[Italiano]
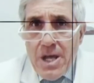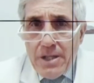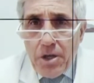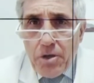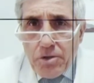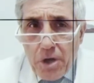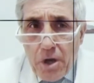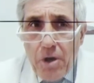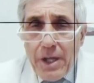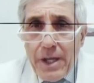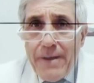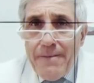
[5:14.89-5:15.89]
dei
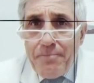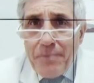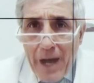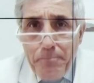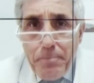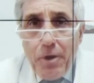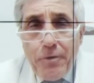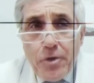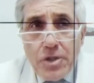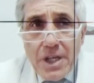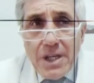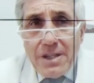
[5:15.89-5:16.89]
controlli
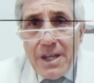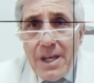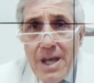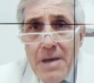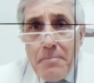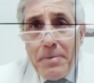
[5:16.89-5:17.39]
approfonditi